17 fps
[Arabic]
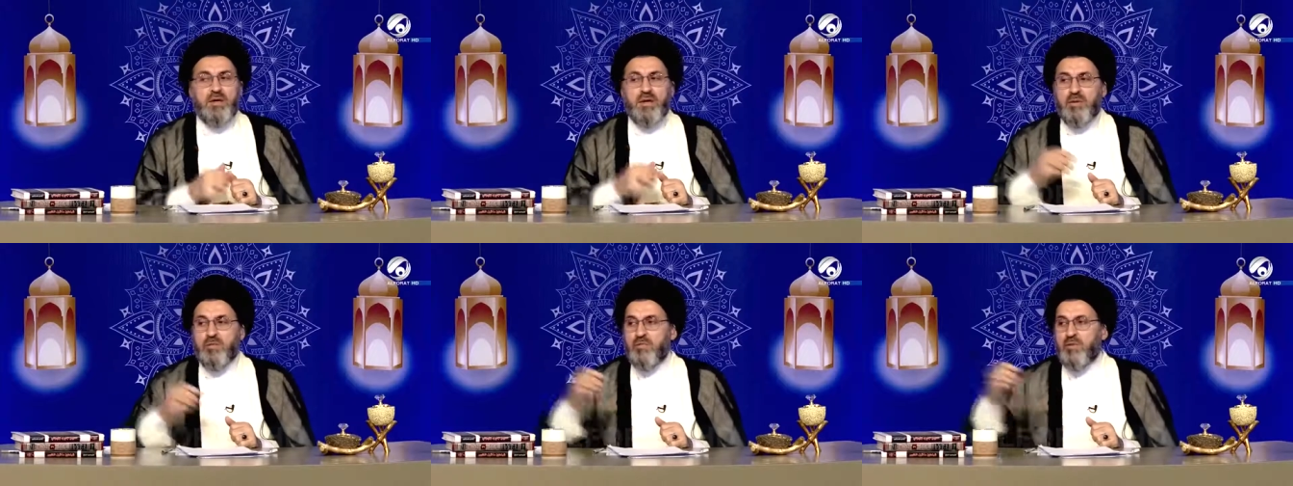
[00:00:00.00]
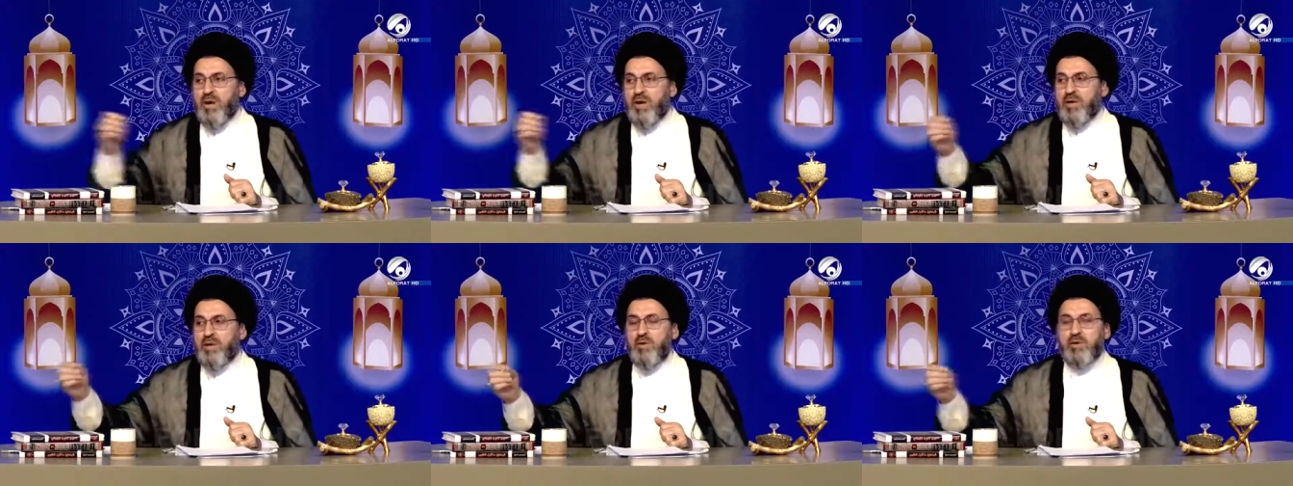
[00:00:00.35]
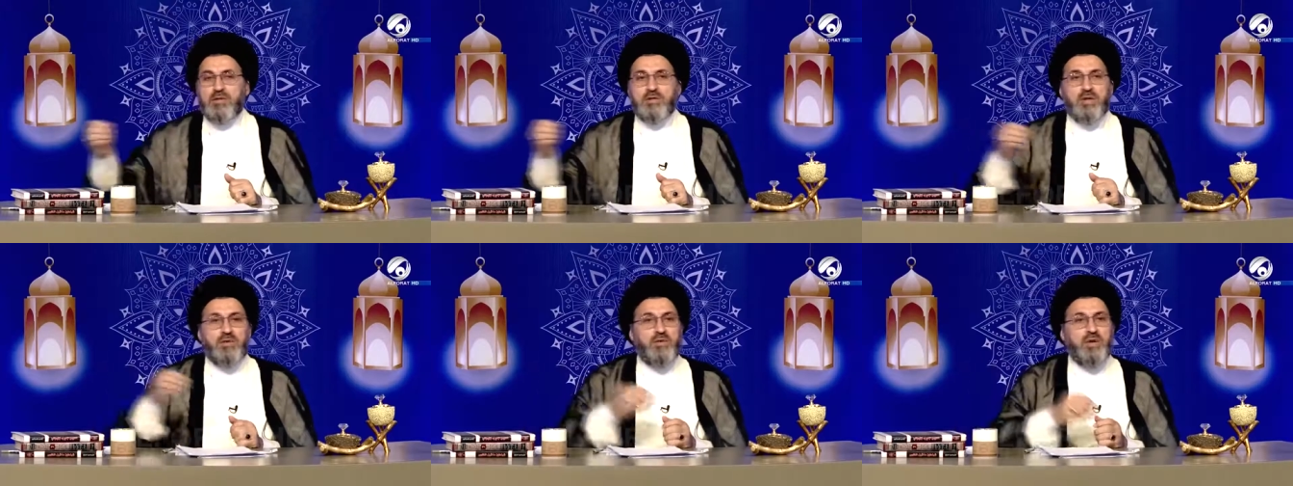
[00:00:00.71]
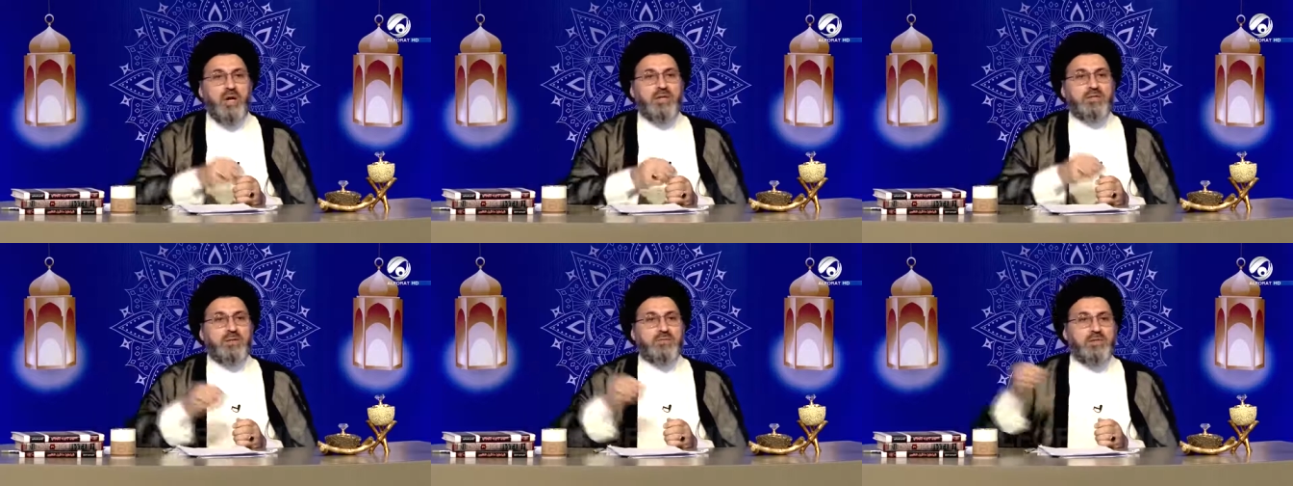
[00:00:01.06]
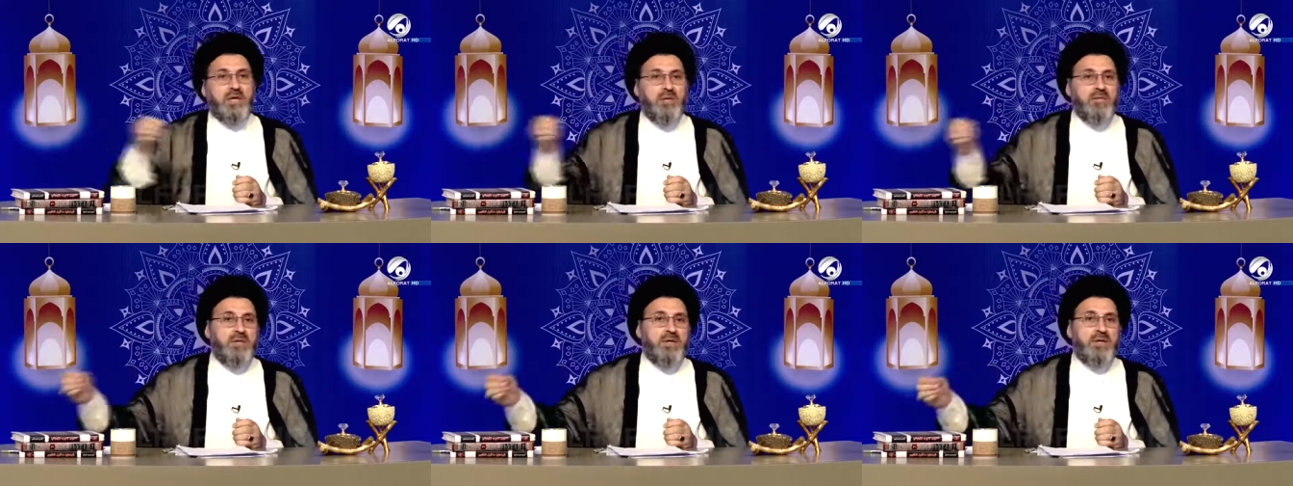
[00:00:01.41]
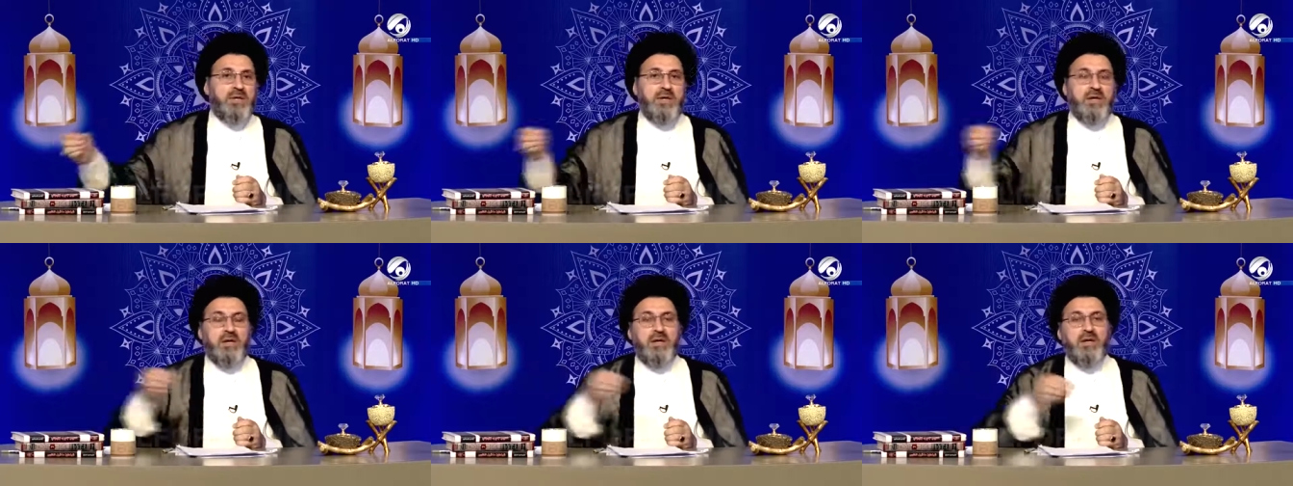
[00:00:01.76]
مو أنه أسوي حسب
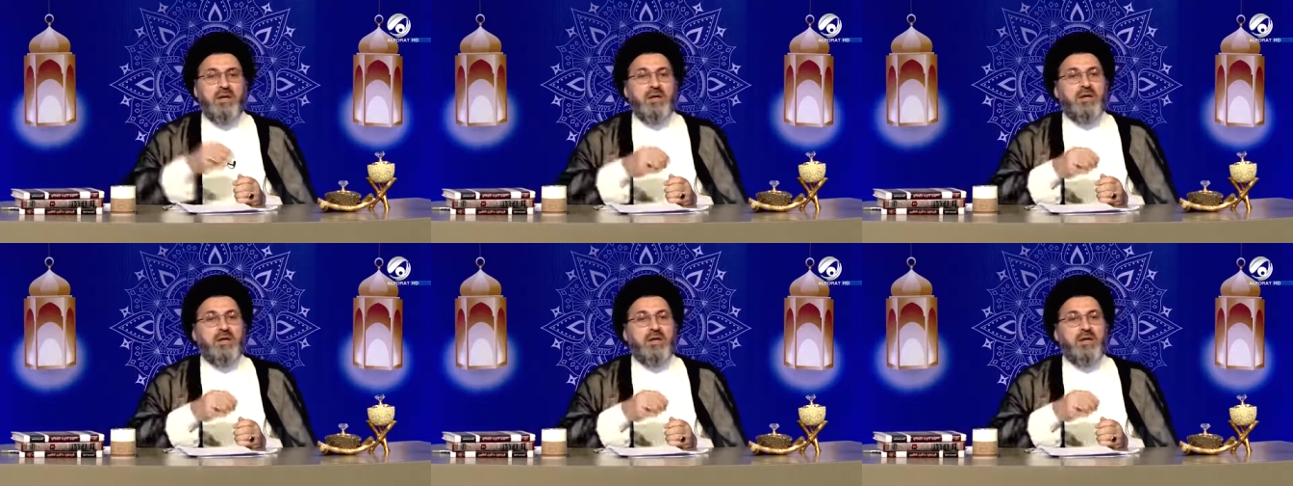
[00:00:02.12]
تعبيرنا